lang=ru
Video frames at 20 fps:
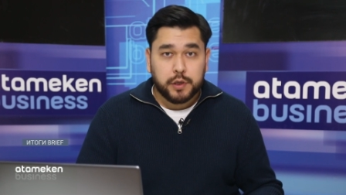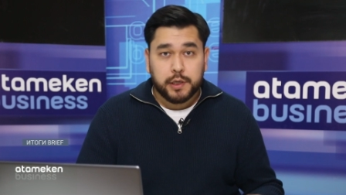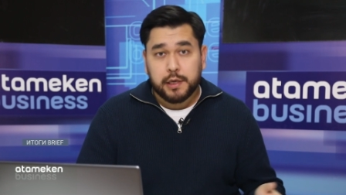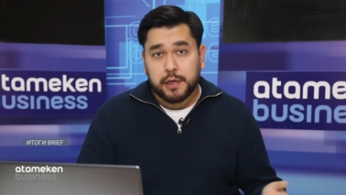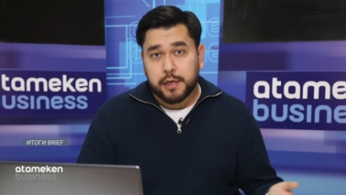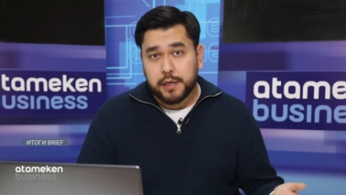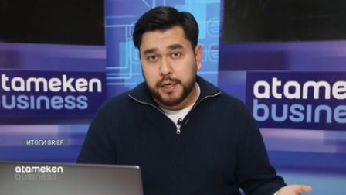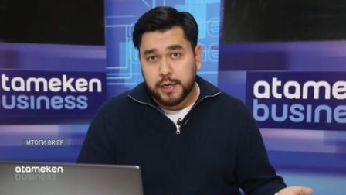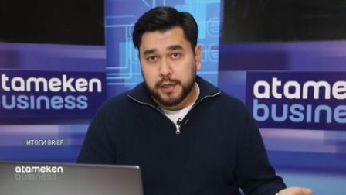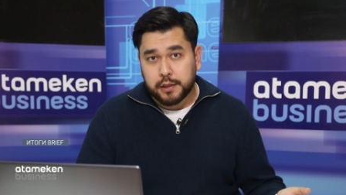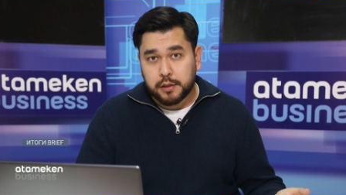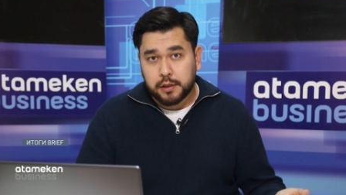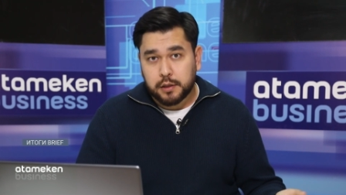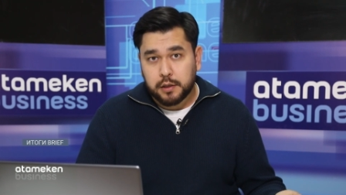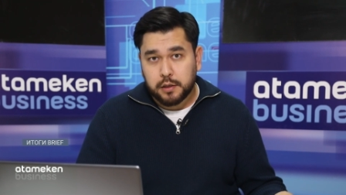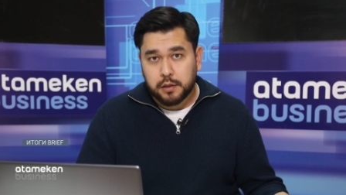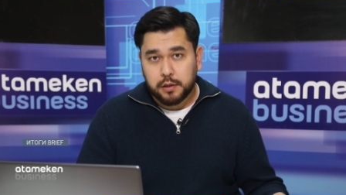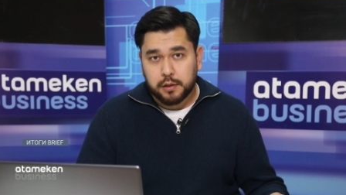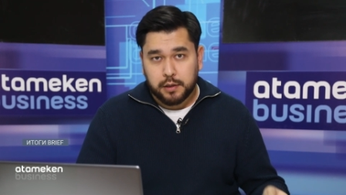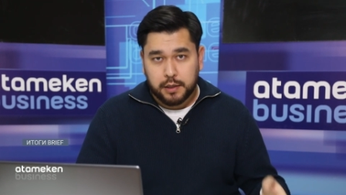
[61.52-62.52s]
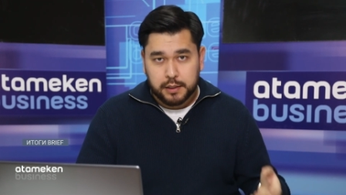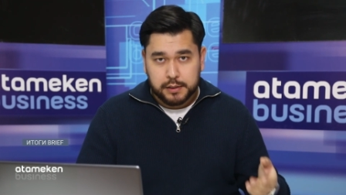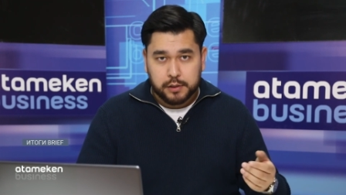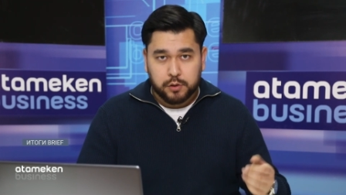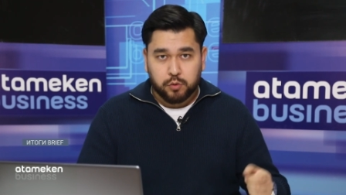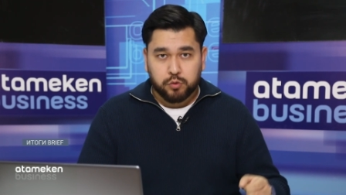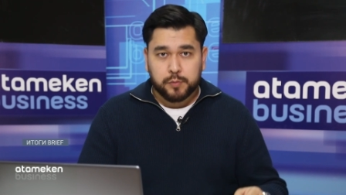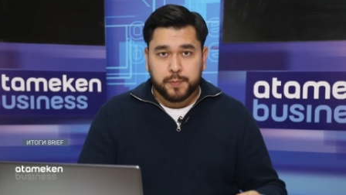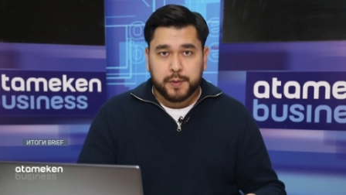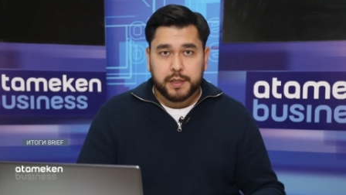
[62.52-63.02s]
или нет?
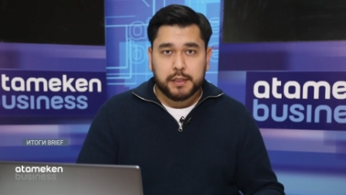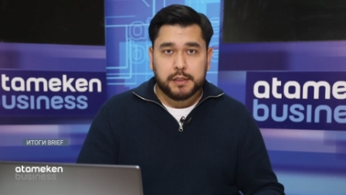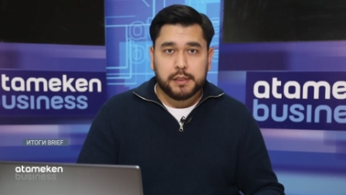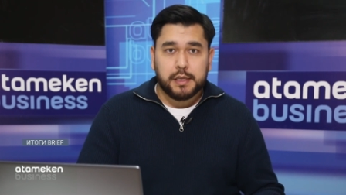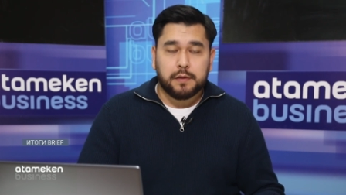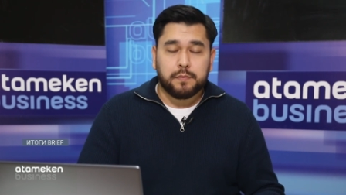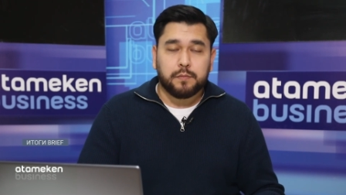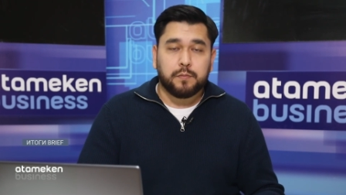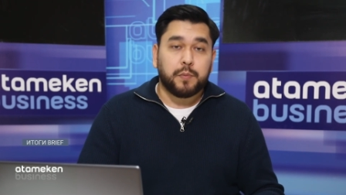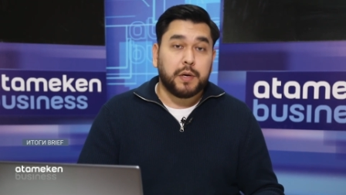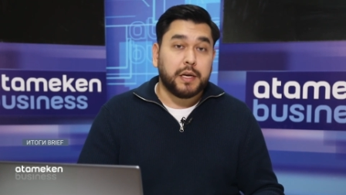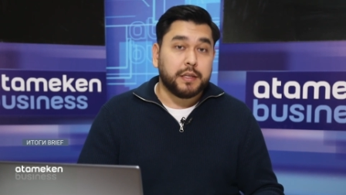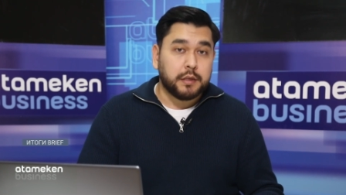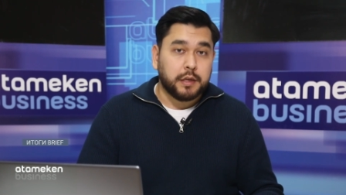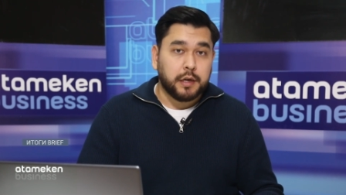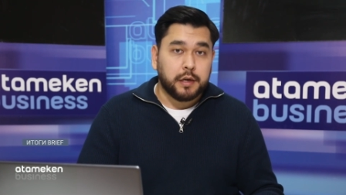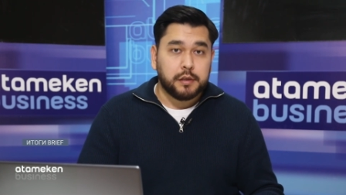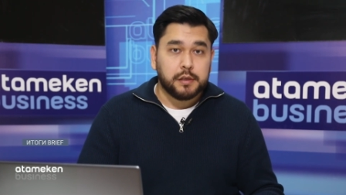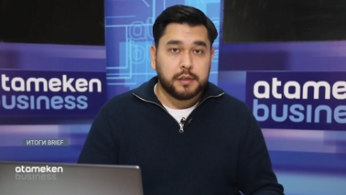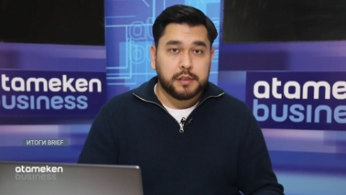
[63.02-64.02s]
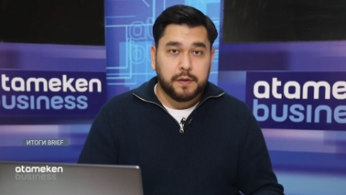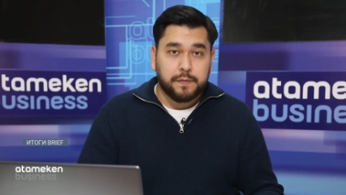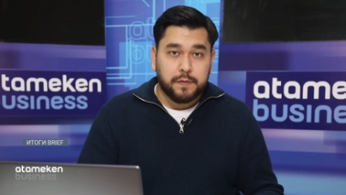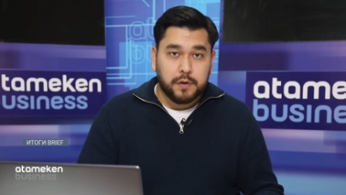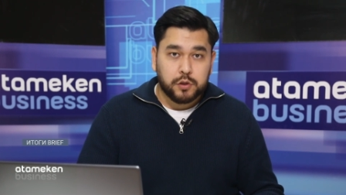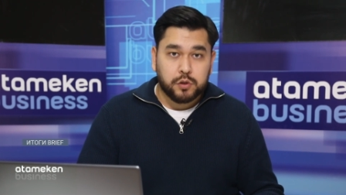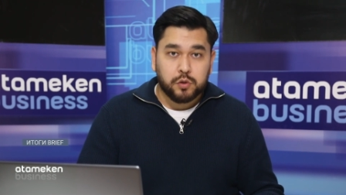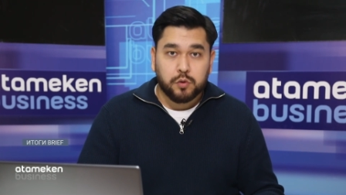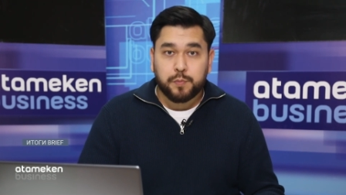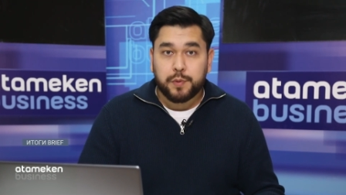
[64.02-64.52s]
Газета «Узбекистан» приоткрыла
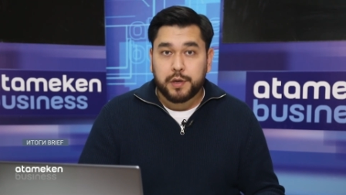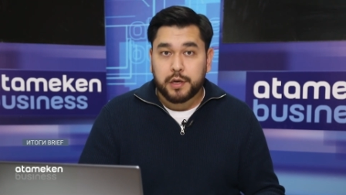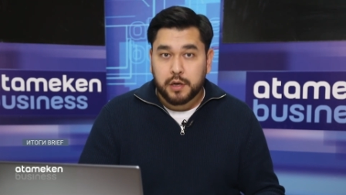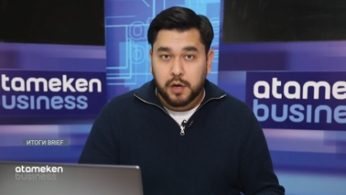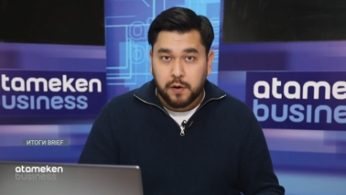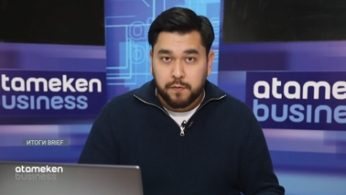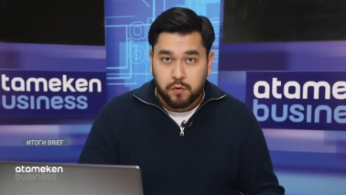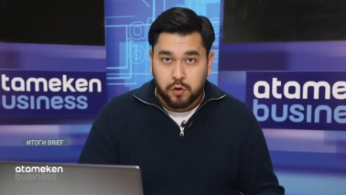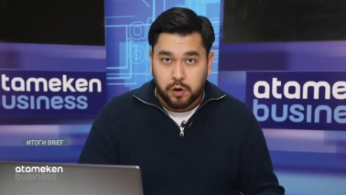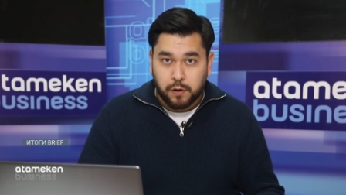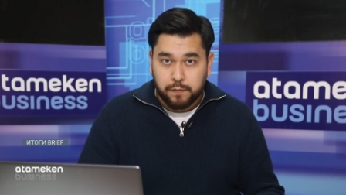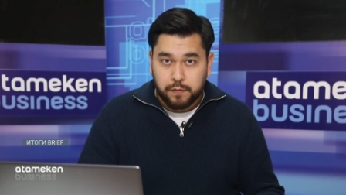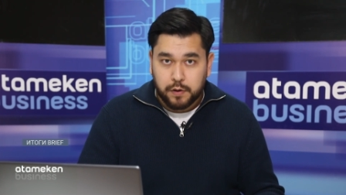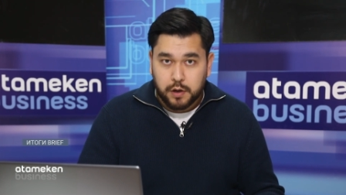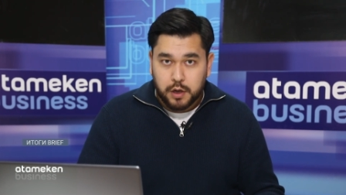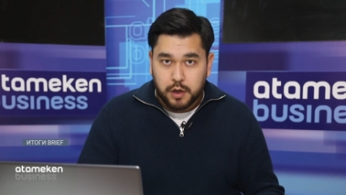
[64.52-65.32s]
завесу переговоров.